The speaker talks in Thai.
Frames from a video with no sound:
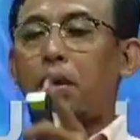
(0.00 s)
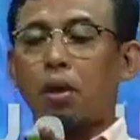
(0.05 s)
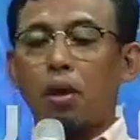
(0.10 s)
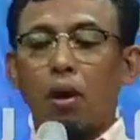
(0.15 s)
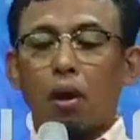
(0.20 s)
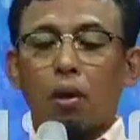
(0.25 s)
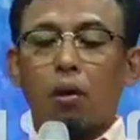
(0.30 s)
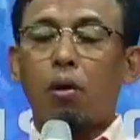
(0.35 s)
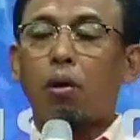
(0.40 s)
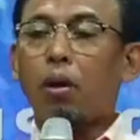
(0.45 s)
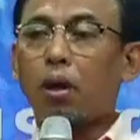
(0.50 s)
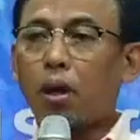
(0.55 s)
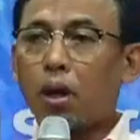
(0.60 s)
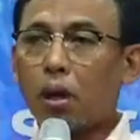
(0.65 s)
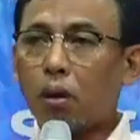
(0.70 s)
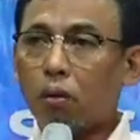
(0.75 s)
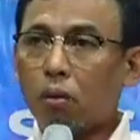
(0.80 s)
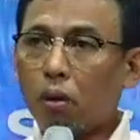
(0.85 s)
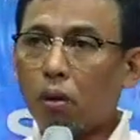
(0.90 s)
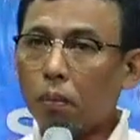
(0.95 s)
มีคนเดี
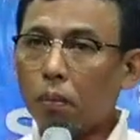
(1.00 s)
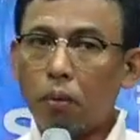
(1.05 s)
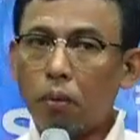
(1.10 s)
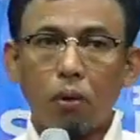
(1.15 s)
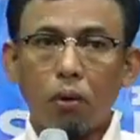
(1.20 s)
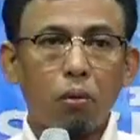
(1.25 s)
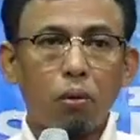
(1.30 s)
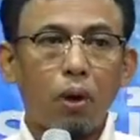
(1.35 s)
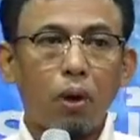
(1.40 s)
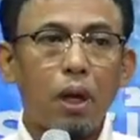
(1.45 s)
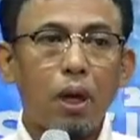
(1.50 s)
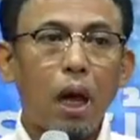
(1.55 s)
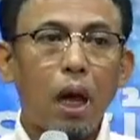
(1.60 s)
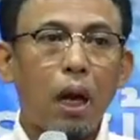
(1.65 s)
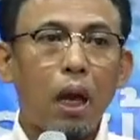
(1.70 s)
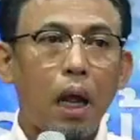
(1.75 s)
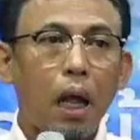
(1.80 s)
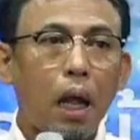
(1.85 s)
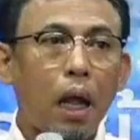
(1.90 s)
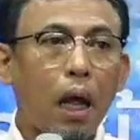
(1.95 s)
ยวก็ปวดหัวแย่
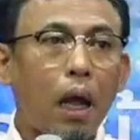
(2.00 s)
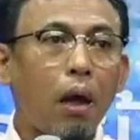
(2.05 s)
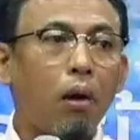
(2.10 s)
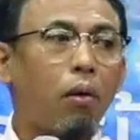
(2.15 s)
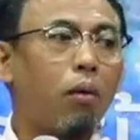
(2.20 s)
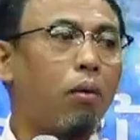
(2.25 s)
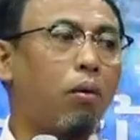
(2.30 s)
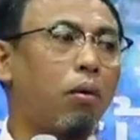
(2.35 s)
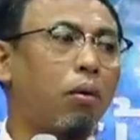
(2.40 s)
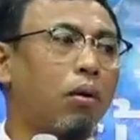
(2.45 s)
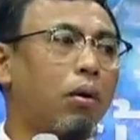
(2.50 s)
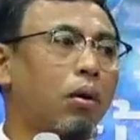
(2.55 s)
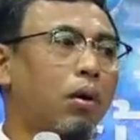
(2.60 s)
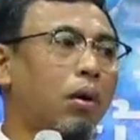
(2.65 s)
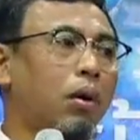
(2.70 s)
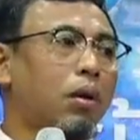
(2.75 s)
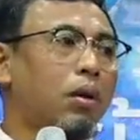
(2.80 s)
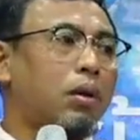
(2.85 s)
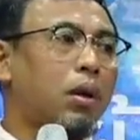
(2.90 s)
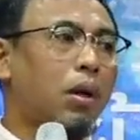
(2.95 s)
แล้ว
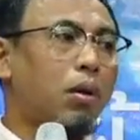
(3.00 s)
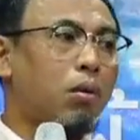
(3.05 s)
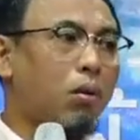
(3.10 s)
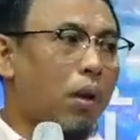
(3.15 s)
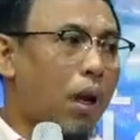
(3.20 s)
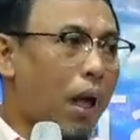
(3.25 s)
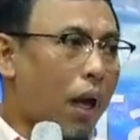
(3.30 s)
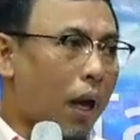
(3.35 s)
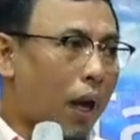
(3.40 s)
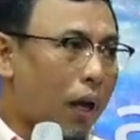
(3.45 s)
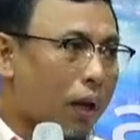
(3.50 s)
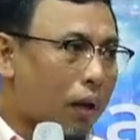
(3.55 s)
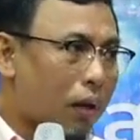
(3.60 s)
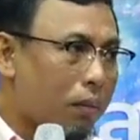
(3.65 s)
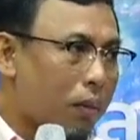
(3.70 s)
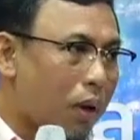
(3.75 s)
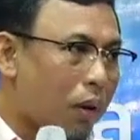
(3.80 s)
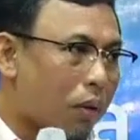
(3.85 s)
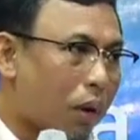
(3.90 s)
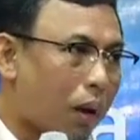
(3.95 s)
จะดูแลให้เขา
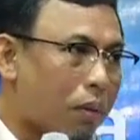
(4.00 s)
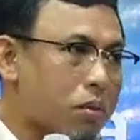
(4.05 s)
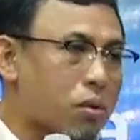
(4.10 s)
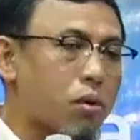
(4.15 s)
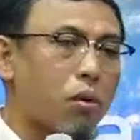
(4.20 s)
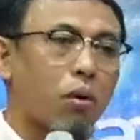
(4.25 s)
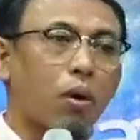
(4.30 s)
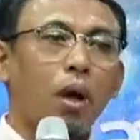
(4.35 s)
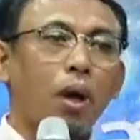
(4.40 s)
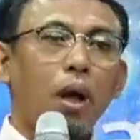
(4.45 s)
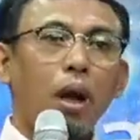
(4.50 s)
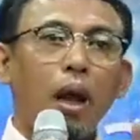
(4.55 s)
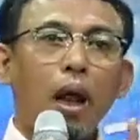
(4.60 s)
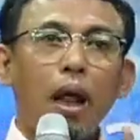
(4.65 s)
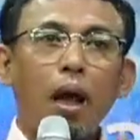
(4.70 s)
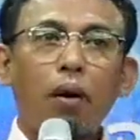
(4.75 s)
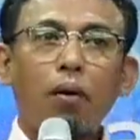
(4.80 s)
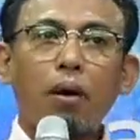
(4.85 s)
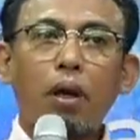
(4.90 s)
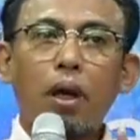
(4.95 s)
มีความสุข
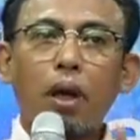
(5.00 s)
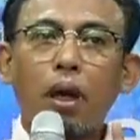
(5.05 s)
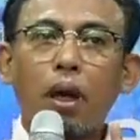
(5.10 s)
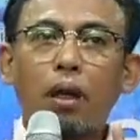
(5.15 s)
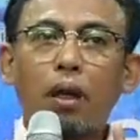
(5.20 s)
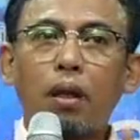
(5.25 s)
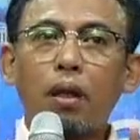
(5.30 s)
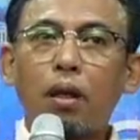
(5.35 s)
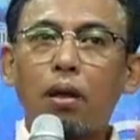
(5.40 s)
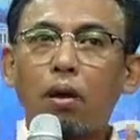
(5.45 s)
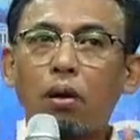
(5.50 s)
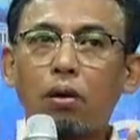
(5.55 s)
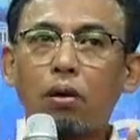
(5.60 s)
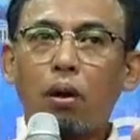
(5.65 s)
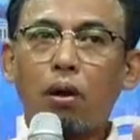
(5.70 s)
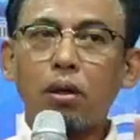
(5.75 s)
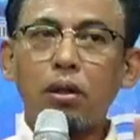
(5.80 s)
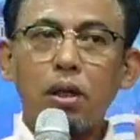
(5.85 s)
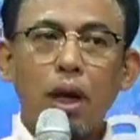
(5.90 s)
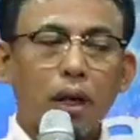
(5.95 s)
แล้วเกียรติยศข
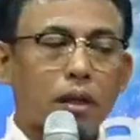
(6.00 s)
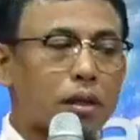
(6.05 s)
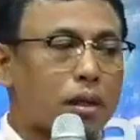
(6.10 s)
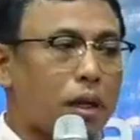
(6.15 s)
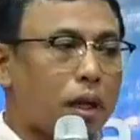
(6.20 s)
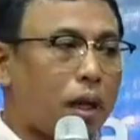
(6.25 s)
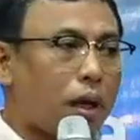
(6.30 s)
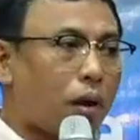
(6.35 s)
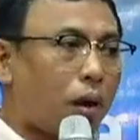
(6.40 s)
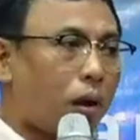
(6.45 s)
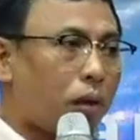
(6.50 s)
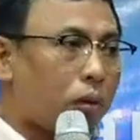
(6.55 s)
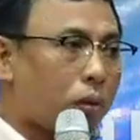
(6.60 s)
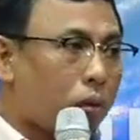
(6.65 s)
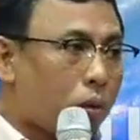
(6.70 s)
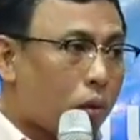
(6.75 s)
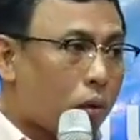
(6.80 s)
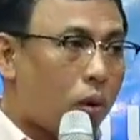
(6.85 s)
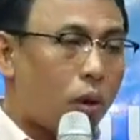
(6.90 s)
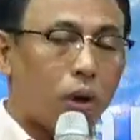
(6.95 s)
องศักดิ์ศรีของ
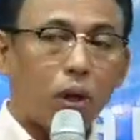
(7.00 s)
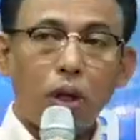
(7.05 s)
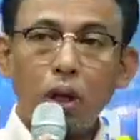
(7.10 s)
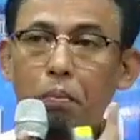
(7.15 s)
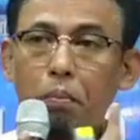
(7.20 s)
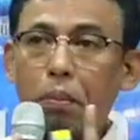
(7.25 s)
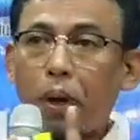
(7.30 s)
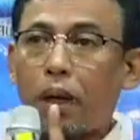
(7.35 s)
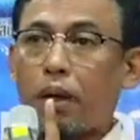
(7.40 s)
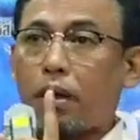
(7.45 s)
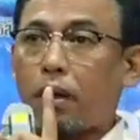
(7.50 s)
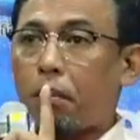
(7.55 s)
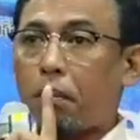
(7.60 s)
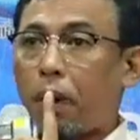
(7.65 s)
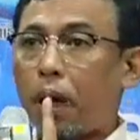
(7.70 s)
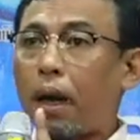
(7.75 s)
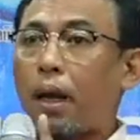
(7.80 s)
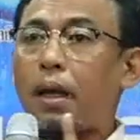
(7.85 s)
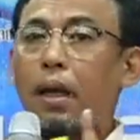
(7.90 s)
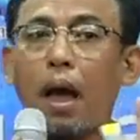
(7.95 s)
ทุกคนที่เป็น
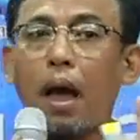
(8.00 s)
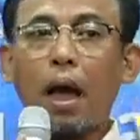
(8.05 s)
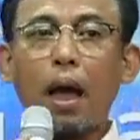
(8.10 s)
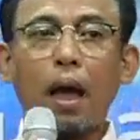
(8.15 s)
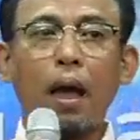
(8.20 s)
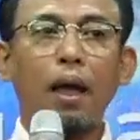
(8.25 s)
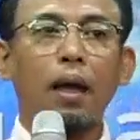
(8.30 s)
ภรรยา